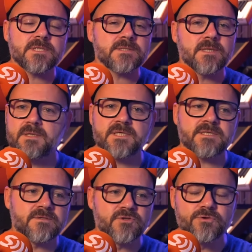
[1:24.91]
Hein il y a
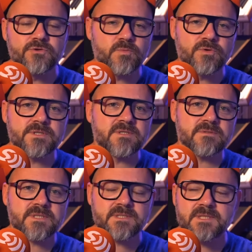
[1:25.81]
des tonnes de plugins
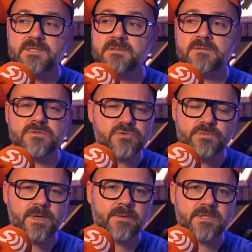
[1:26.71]
VST qui sonnent
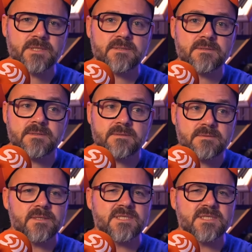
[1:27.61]
super bien et,